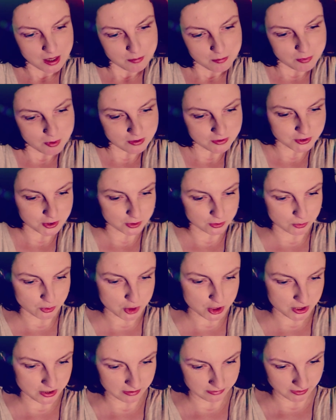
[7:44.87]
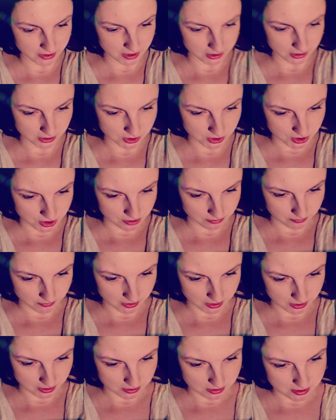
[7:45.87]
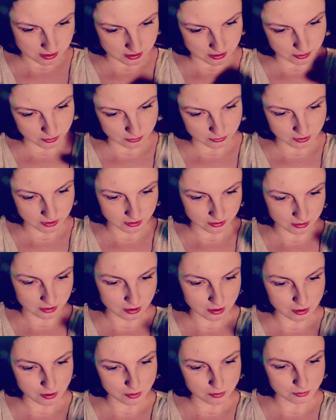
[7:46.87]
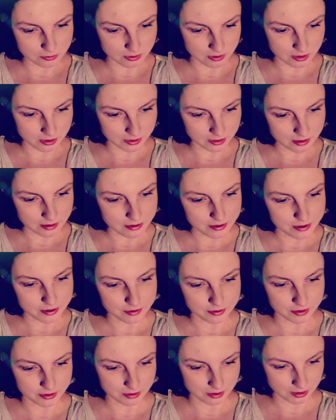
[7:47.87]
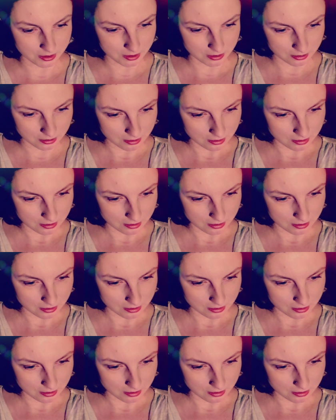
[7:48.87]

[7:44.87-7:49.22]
Była w środku sztywna i zimna, stone and alone like a heretic.